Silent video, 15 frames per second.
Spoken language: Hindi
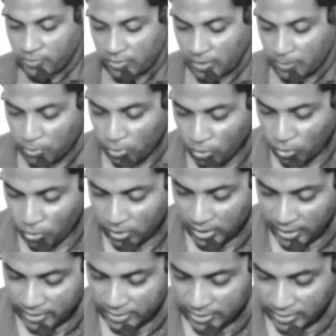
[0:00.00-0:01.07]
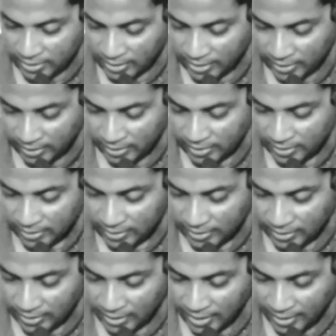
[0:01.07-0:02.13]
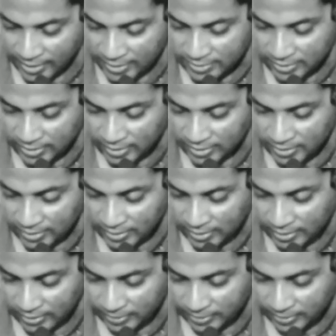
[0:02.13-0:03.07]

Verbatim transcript: तब होगा तेरा इलाज कहीं